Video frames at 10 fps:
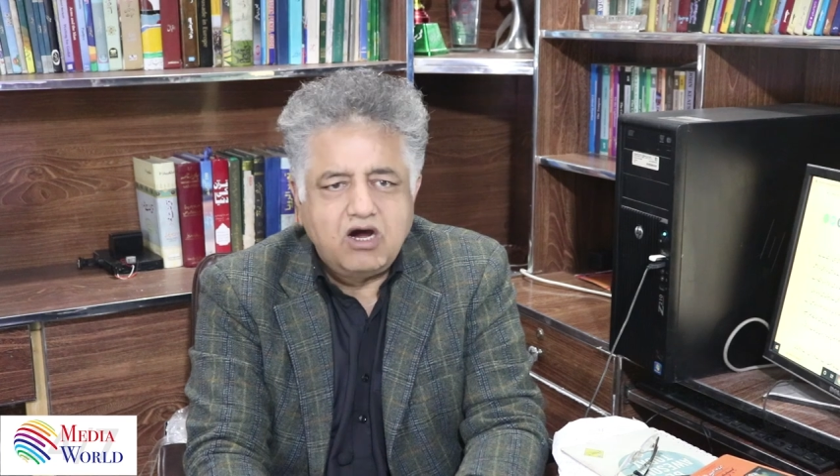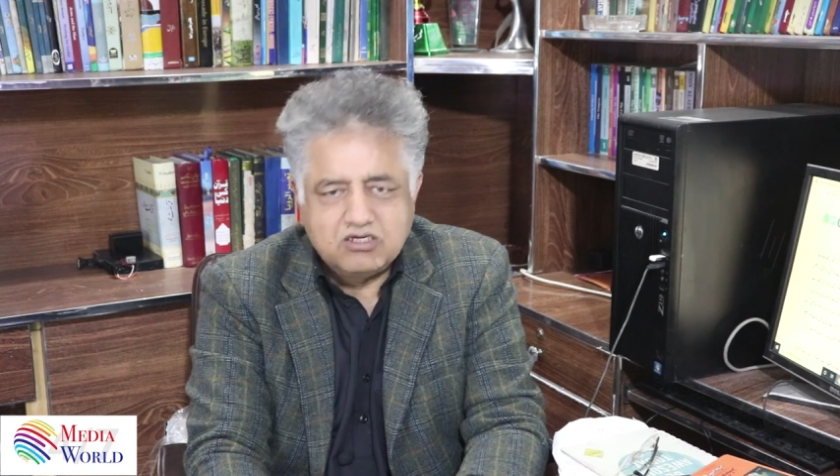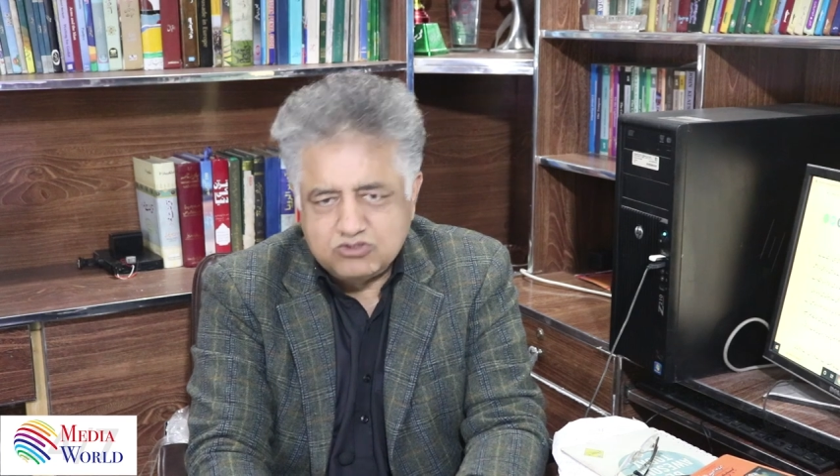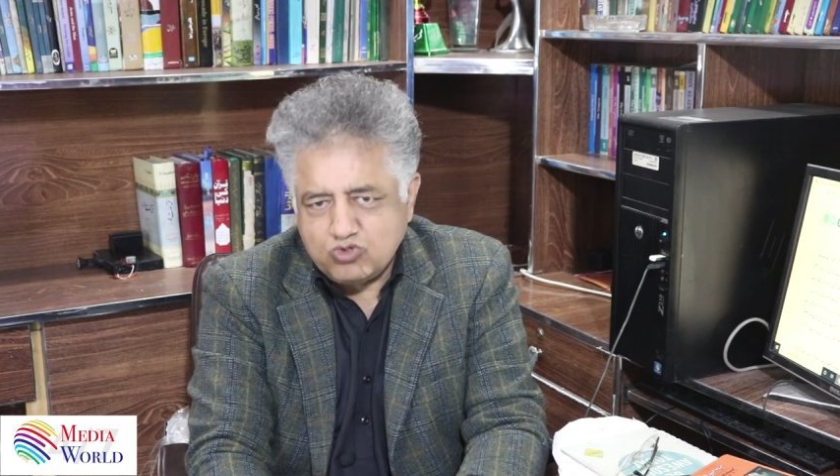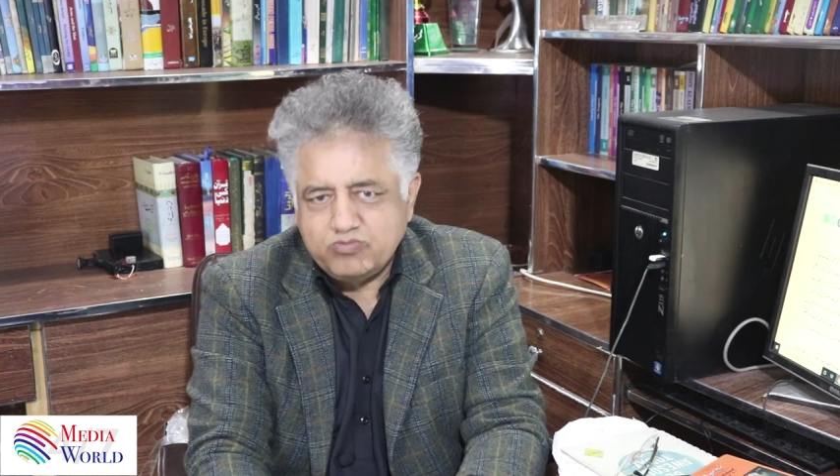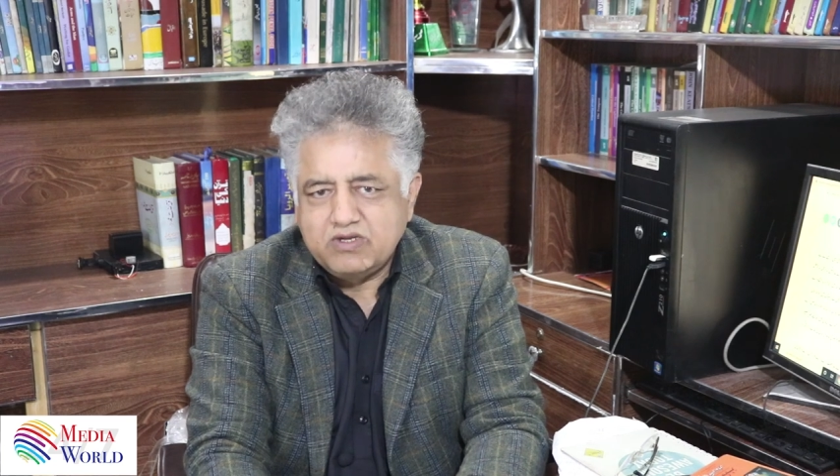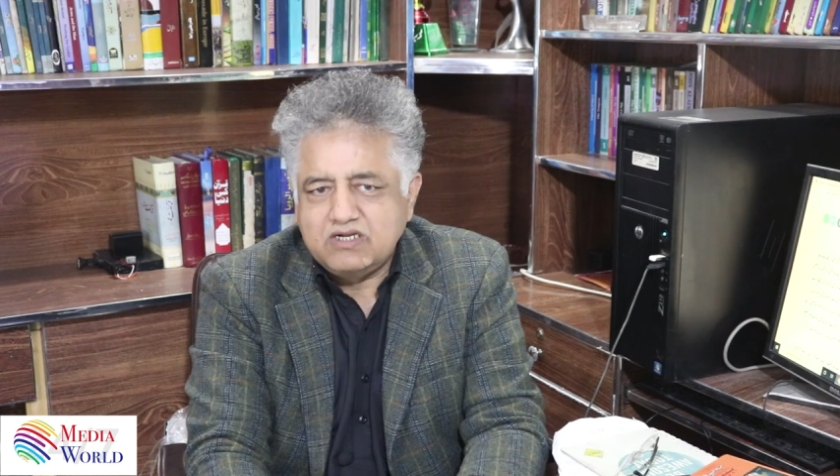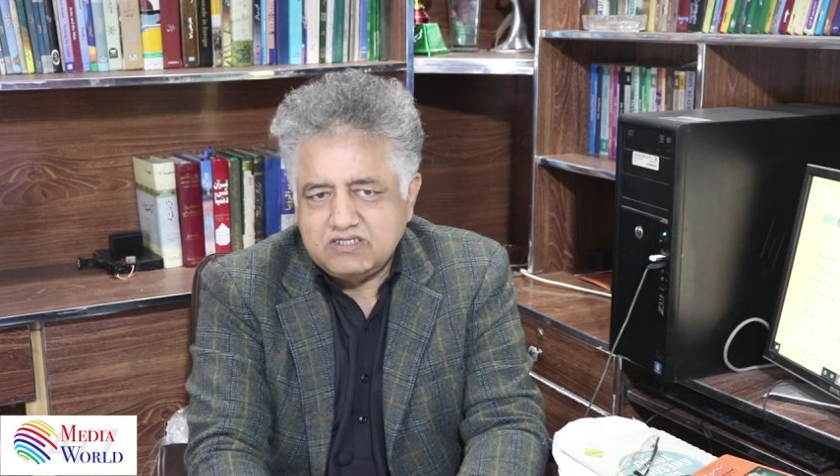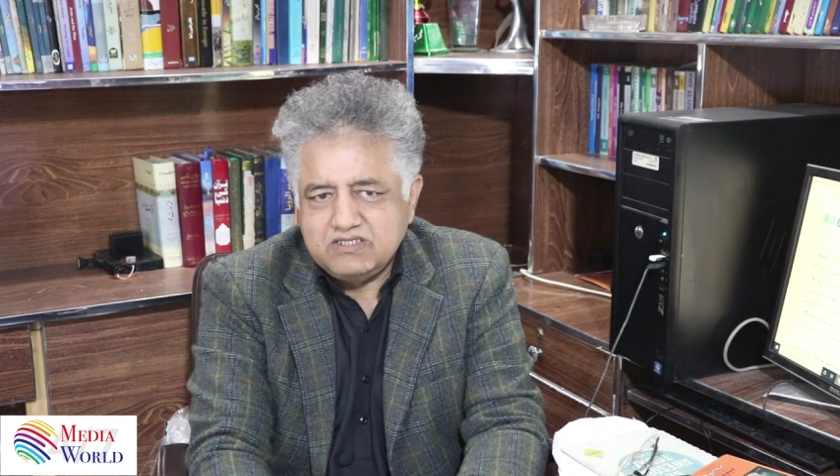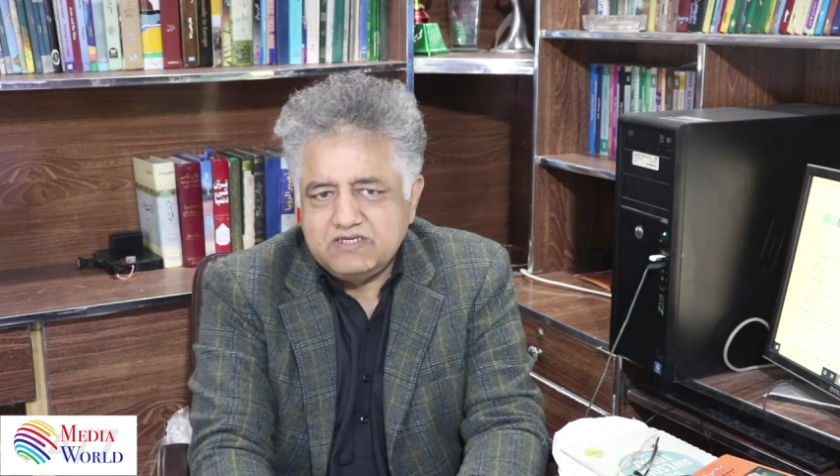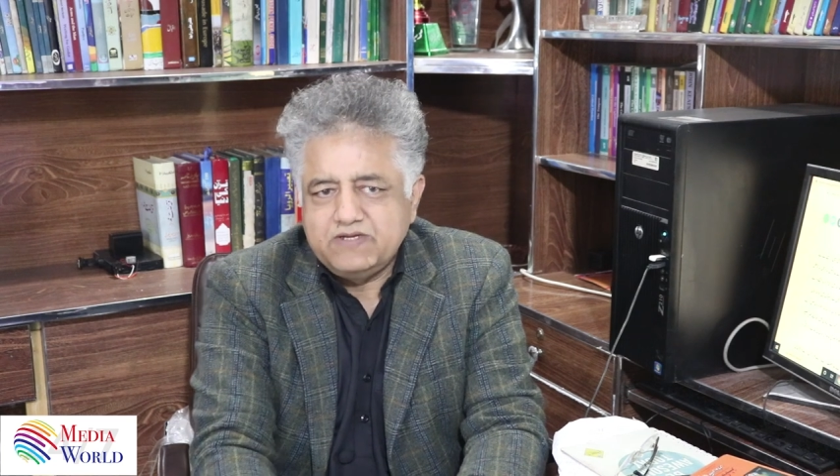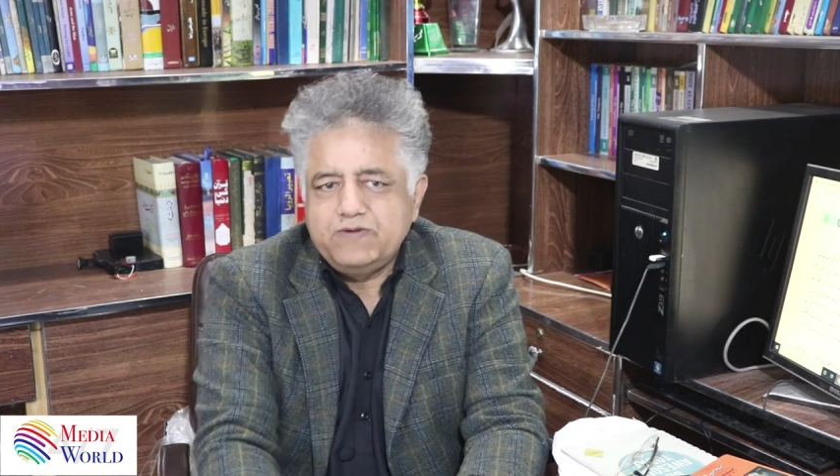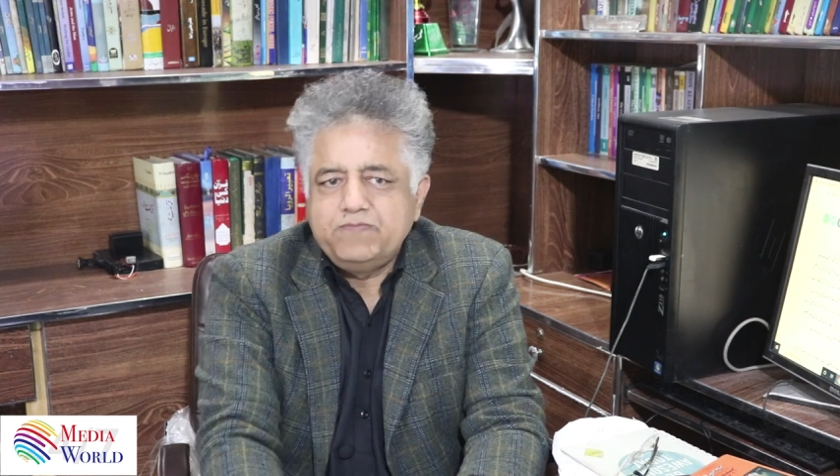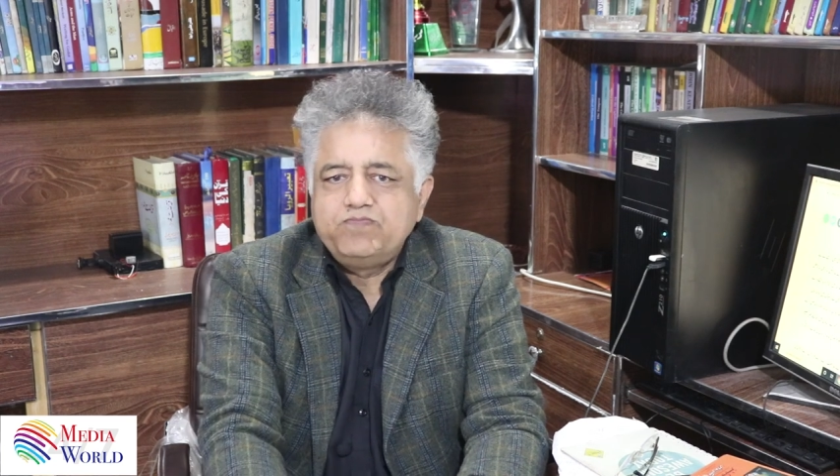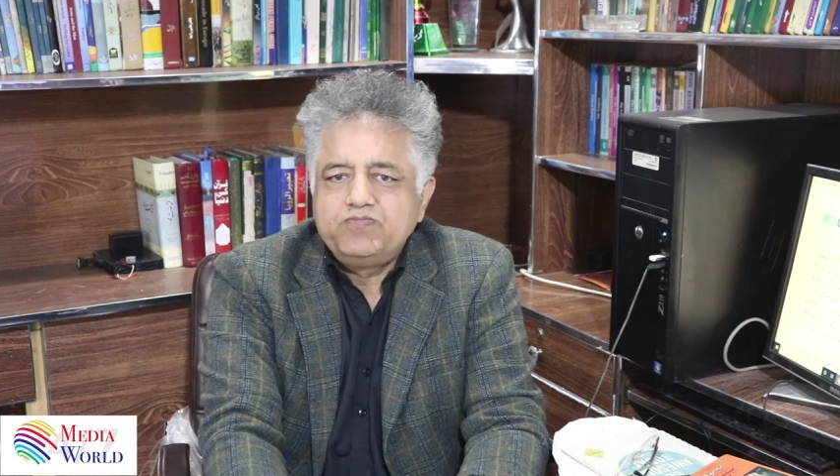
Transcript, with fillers: आठ सौ रुपये कर दिए हैं